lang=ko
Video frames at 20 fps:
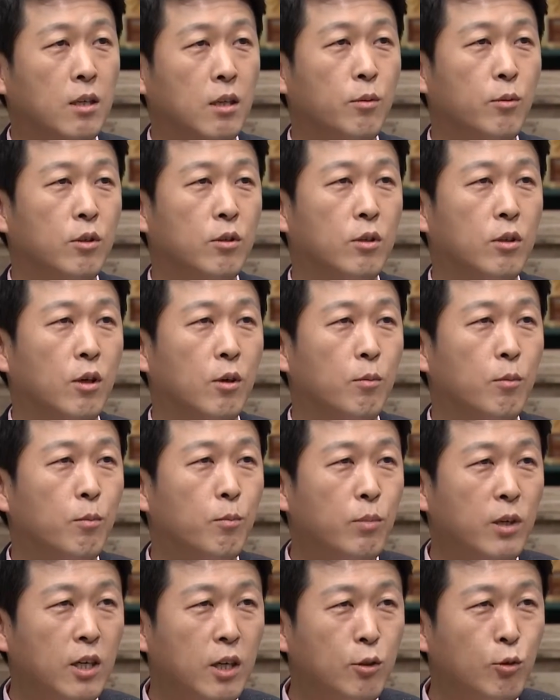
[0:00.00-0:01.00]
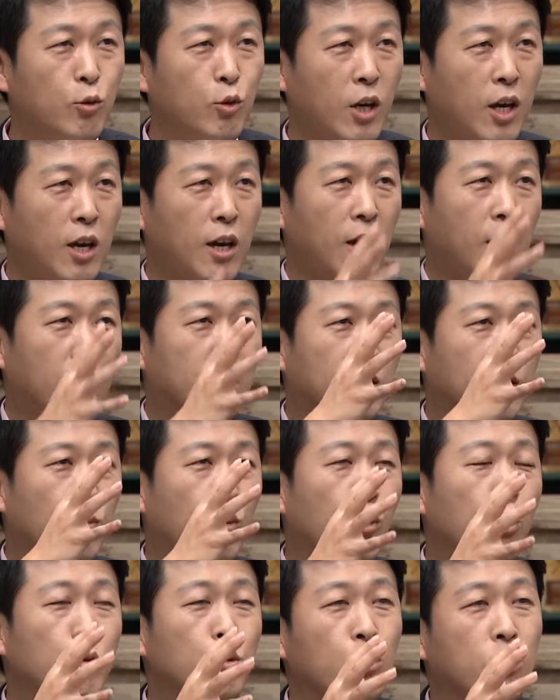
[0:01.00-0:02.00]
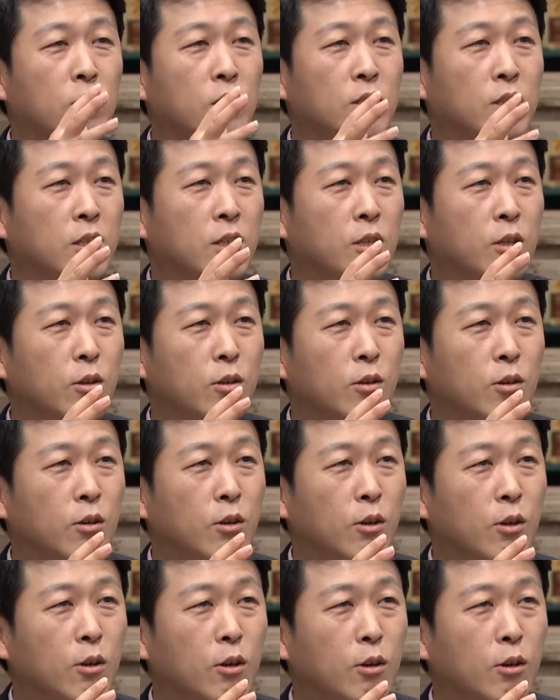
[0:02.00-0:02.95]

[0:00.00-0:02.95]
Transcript: 되려면 이렇게 피가 쫙 이렇게 모여줘야 되잖아요. 음,